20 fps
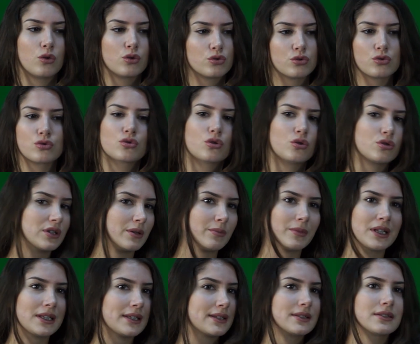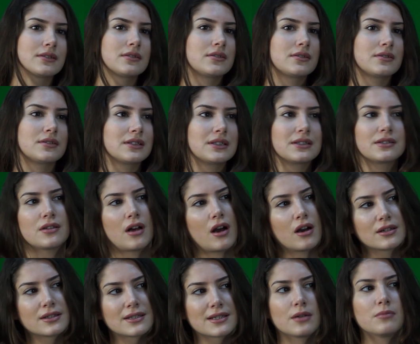oyuncu ödemelerinin
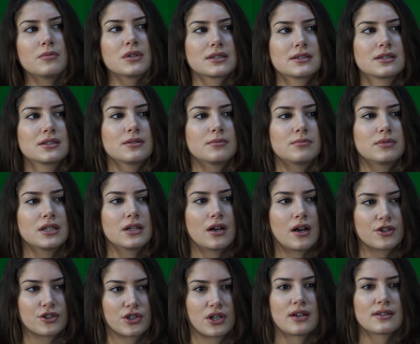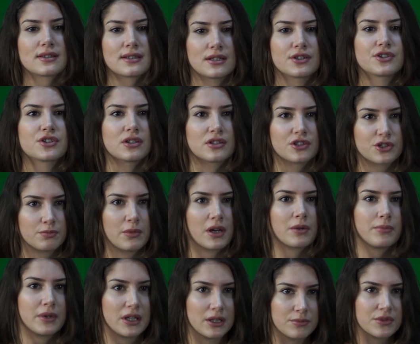aksamadığı bir ajansla
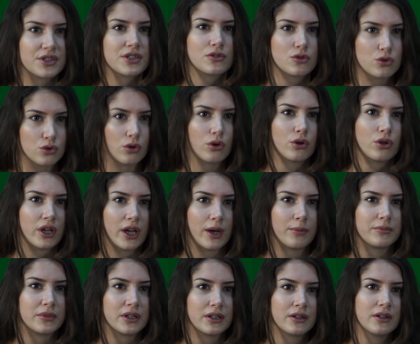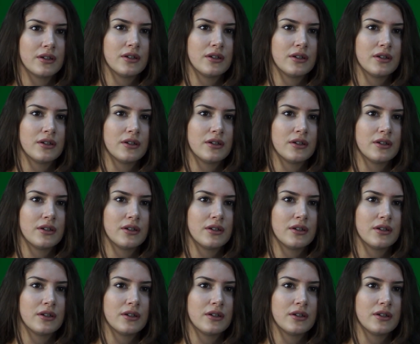çalışmak benim için çok önemli.